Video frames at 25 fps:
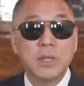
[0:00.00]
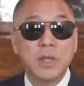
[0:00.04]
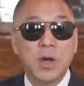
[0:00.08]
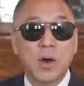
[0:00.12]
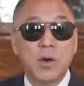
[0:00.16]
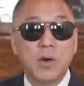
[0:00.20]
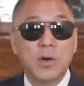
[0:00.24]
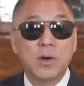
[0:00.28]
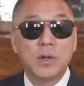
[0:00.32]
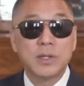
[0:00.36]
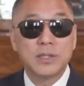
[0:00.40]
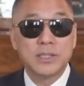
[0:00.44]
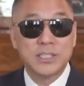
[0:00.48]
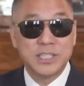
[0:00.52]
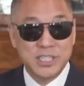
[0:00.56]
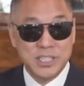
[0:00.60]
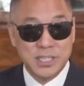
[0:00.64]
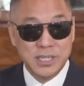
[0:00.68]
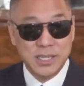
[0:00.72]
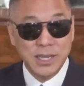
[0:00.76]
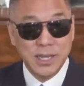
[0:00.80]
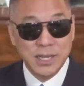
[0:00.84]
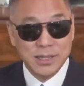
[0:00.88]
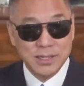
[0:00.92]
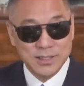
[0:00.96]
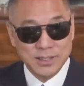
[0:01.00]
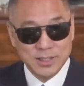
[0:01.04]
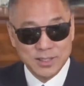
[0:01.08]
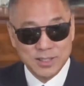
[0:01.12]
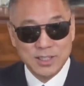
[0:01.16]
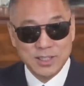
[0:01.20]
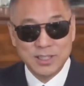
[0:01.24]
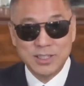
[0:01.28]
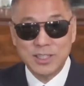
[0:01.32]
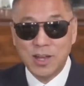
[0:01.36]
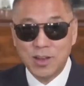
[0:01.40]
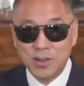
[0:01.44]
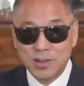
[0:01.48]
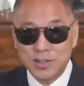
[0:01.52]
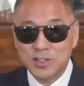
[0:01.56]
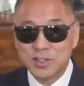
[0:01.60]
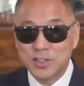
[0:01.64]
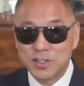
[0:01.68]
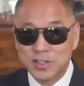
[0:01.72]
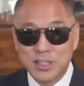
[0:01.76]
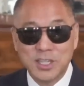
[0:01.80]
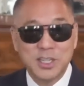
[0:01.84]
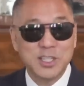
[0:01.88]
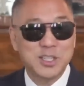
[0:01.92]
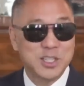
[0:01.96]
到铁当
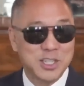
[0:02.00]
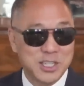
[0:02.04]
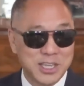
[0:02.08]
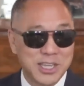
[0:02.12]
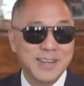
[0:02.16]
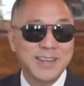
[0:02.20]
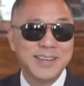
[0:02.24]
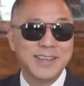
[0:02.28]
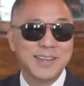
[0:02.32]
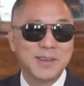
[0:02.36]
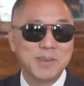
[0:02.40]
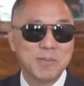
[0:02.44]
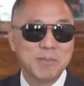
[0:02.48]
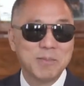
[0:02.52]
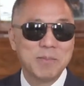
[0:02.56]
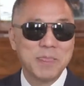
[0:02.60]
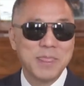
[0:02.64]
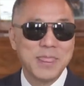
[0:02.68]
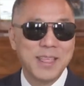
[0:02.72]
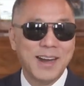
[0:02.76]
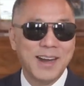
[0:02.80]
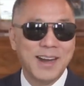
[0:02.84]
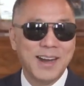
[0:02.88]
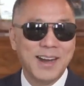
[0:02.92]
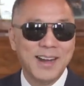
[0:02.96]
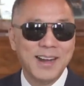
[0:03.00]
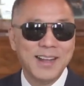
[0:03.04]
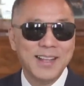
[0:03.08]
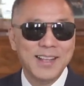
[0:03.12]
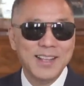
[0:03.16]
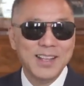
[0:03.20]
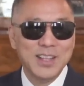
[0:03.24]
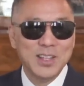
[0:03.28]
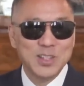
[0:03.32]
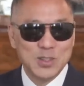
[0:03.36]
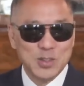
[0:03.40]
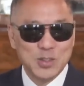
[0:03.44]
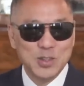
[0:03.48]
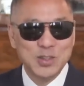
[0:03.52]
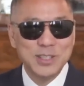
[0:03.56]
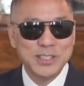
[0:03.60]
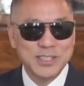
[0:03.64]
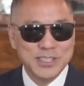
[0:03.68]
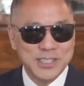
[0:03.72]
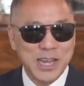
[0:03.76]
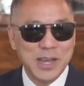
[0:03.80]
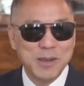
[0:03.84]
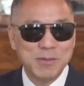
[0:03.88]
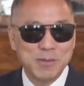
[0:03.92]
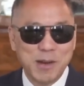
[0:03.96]
时的铁岭啊去
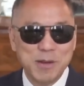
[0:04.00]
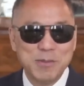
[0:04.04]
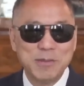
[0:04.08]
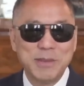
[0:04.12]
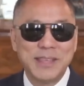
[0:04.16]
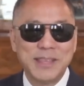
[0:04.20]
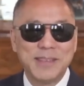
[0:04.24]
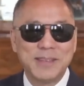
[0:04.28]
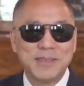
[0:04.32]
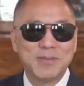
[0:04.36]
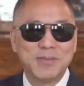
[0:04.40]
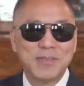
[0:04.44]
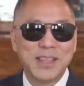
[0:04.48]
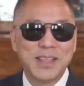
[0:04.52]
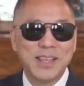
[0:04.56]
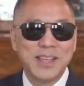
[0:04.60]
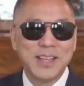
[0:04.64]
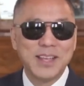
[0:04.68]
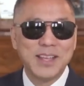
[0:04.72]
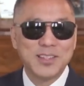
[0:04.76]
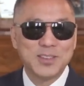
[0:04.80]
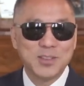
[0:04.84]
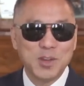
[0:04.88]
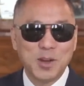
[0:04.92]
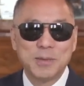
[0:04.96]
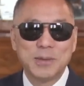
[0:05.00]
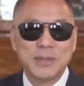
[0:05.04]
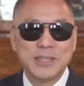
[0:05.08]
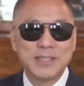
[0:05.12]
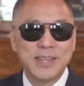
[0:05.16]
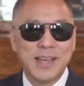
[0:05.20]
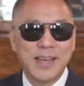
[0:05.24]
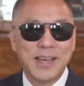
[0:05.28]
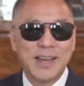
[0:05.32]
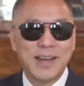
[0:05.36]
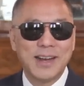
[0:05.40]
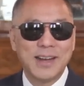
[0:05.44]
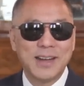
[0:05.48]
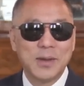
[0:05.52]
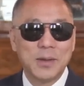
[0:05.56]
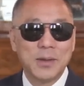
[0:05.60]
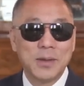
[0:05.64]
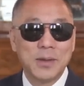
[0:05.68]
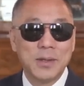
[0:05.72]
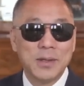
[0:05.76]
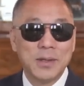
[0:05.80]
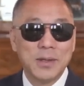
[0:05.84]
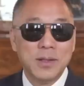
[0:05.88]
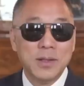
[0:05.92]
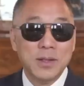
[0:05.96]
见王敏、赵本山啊，
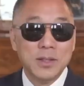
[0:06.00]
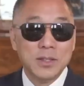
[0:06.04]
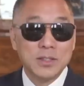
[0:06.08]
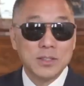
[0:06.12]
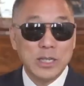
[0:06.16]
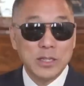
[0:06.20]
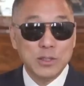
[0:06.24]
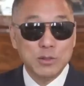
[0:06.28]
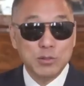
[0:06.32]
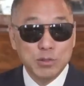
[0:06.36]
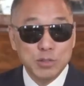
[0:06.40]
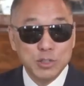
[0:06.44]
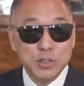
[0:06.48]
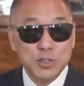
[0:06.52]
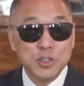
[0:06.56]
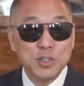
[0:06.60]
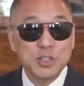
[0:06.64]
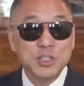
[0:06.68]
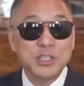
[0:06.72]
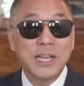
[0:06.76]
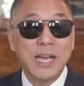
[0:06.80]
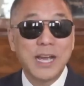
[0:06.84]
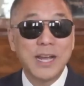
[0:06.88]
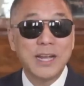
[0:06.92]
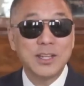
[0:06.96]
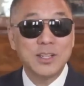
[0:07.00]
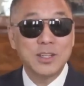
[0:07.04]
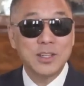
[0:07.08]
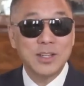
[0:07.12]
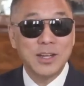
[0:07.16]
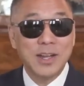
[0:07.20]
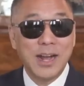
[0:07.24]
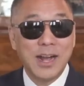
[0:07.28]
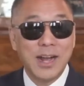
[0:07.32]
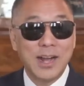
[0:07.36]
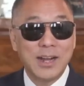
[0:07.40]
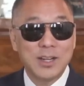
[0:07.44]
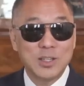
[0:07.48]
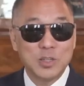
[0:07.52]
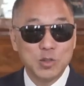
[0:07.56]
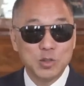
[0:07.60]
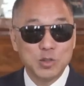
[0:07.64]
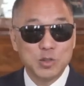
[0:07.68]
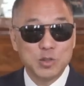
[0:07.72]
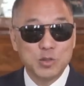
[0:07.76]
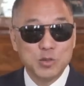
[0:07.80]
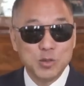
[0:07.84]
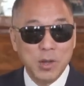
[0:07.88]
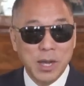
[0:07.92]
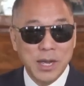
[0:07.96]
在去之前啊就
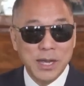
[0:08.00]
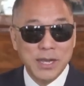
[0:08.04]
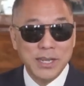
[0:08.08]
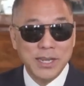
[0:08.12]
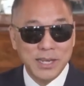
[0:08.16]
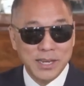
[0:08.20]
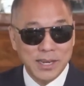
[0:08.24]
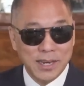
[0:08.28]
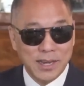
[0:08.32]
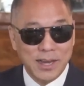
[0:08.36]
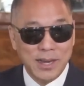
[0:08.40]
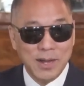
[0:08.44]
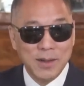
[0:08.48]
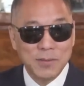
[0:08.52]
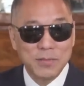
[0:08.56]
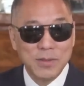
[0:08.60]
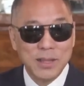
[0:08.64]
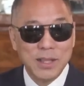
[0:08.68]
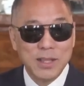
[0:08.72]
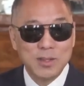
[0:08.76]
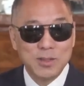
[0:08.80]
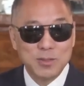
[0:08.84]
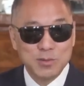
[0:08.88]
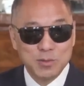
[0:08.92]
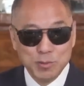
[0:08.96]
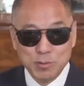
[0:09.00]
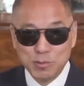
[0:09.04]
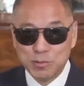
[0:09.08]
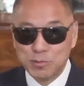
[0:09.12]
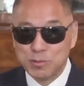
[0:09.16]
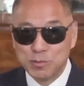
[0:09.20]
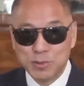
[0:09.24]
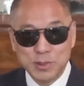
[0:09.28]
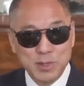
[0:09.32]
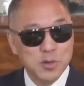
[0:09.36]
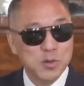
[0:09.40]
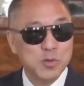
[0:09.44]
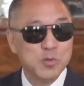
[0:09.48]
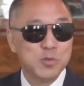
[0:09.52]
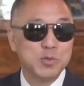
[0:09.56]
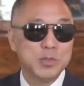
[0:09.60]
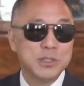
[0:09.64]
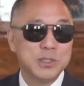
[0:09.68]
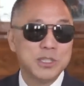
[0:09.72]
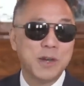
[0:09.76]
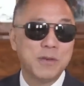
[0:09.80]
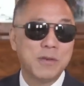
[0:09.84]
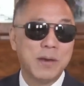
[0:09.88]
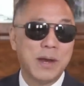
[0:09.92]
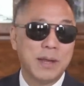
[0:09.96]
捐给了宋祖英五
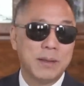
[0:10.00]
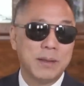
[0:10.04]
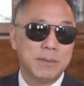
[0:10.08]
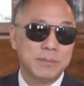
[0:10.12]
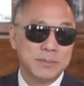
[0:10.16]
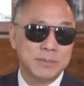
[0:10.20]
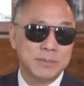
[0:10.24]
千万